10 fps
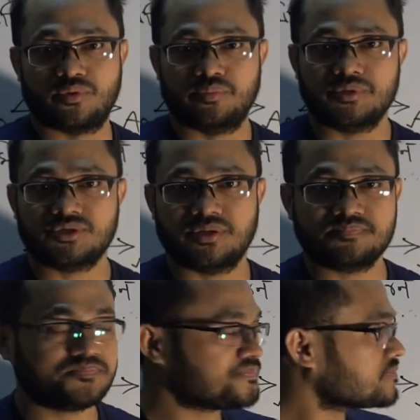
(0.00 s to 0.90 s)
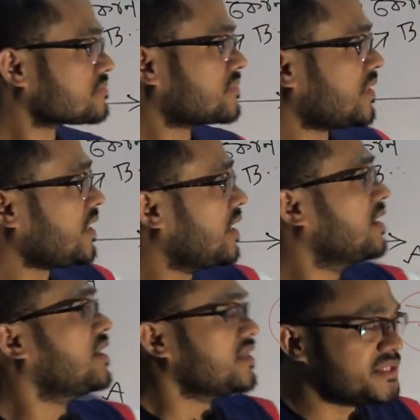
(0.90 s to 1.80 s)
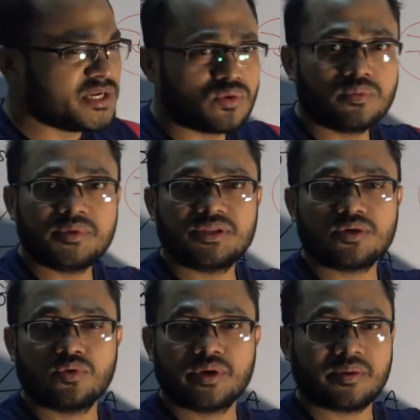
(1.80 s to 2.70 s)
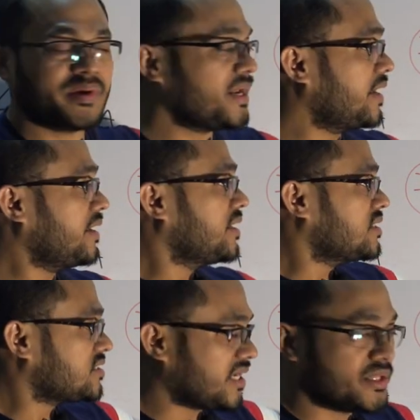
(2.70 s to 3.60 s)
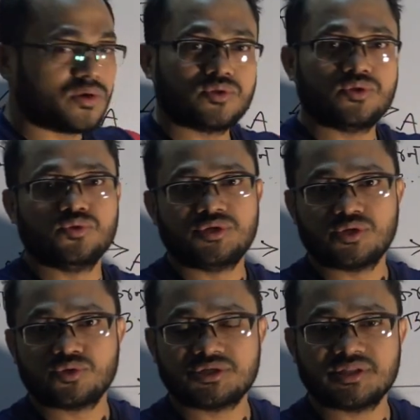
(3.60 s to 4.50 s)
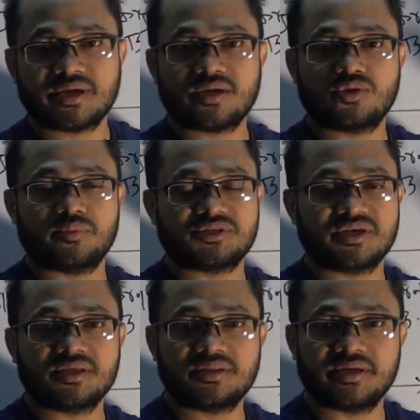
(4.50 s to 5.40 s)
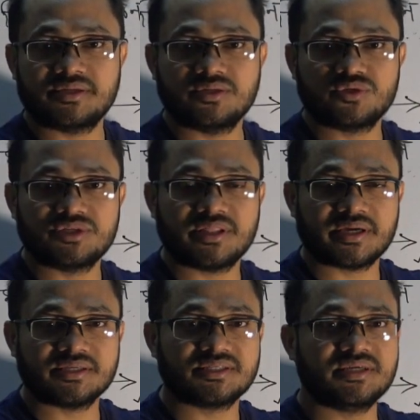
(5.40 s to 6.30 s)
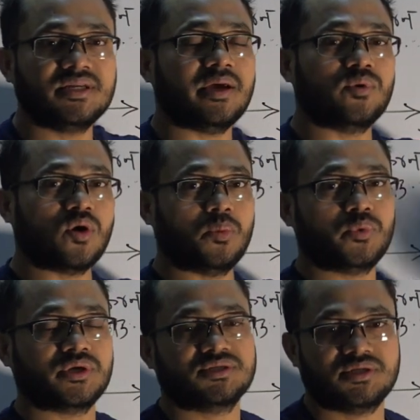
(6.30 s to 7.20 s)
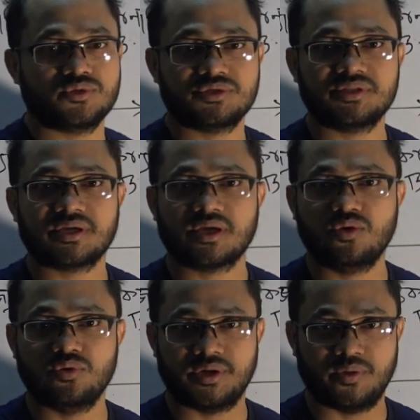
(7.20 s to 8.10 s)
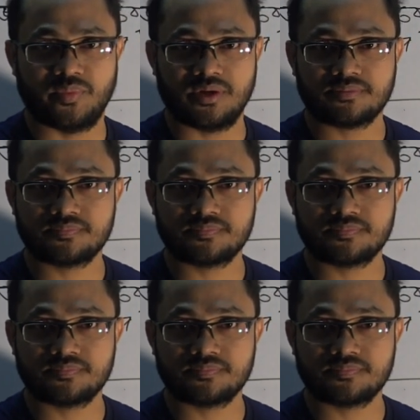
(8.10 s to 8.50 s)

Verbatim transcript: কোণ বিষয়ে ত্রিকোণমিতিক কোণের বেলায় সাধারণত দুইটি রশ্মি থাকে তবে সেক্ষেত্রে একটি রশ্মি থাকে স্থির এবং অপর একটি রশ্মি থাকে ঘূর্ণায়মান